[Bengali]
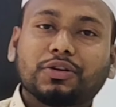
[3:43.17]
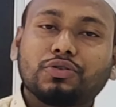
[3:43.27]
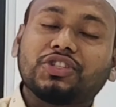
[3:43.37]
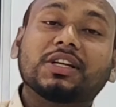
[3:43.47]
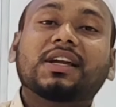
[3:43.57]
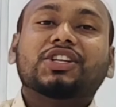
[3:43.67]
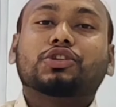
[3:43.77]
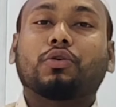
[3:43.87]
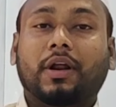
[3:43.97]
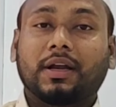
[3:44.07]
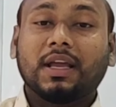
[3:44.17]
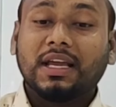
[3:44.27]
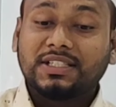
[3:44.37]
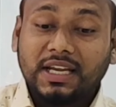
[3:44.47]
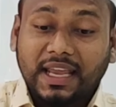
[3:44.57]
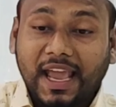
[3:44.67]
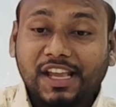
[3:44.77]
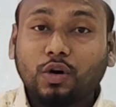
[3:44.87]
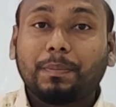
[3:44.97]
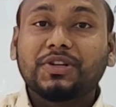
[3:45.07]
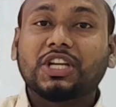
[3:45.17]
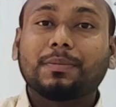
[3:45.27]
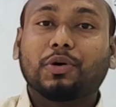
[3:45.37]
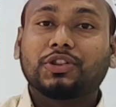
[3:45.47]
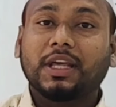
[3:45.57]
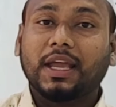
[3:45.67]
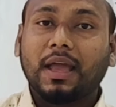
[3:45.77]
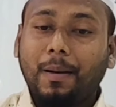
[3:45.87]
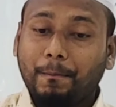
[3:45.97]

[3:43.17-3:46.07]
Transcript: একটু জিজ্ঞাসা করেন যে এই অফিসের মধ্যে